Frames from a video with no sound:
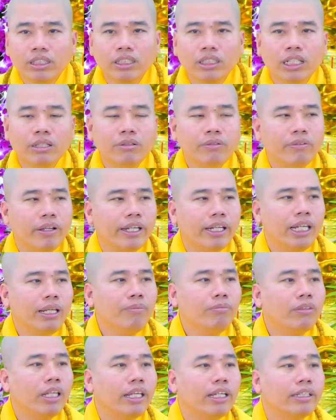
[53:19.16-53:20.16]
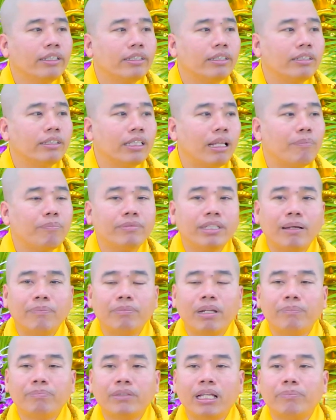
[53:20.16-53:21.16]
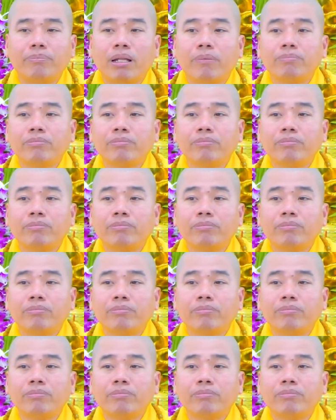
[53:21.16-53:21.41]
Nhưng nếu quý vị điếm tiền 500, 500,